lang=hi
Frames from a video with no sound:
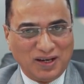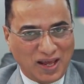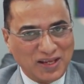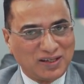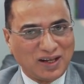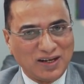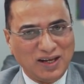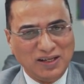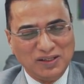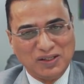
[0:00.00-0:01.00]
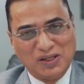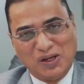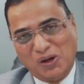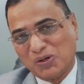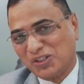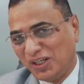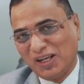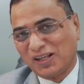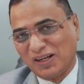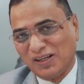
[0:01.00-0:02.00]
लाइक करना और
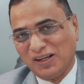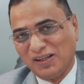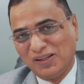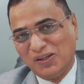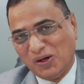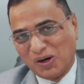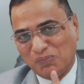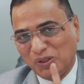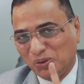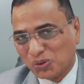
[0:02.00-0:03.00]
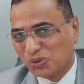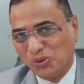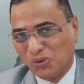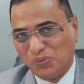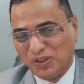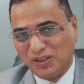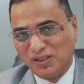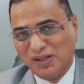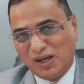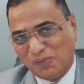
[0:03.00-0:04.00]
शेयर करना और अपने दोस्तों को भी
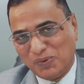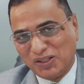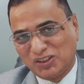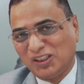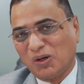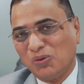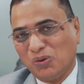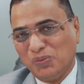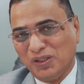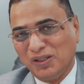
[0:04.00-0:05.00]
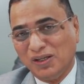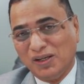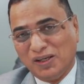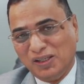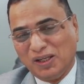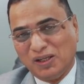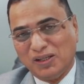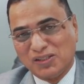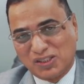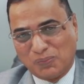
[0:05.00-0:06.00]
अपने रिश्तेदारों को भी ये
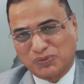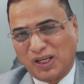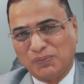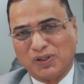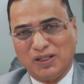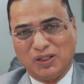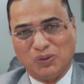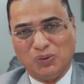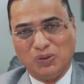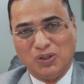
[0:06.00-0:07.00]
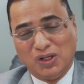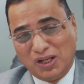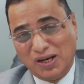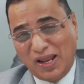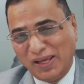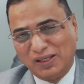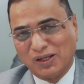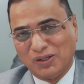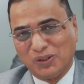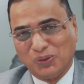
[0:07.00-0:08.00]
सब्सक्राइब करने को लाइक
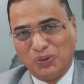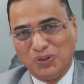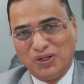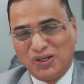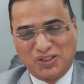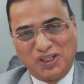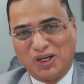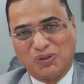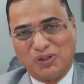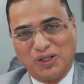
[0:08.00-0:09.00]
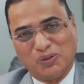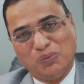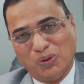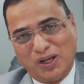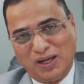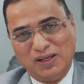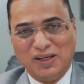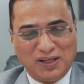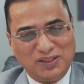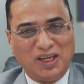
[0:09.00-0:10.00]
करने को शेयर करने को बोलना
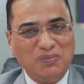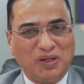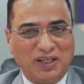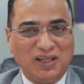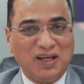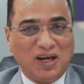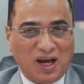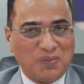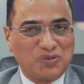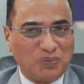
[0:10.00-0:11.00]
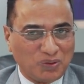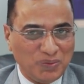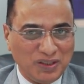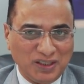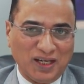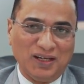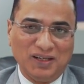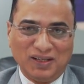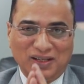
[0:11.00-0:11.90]
यही मेरी आप सबको विनती है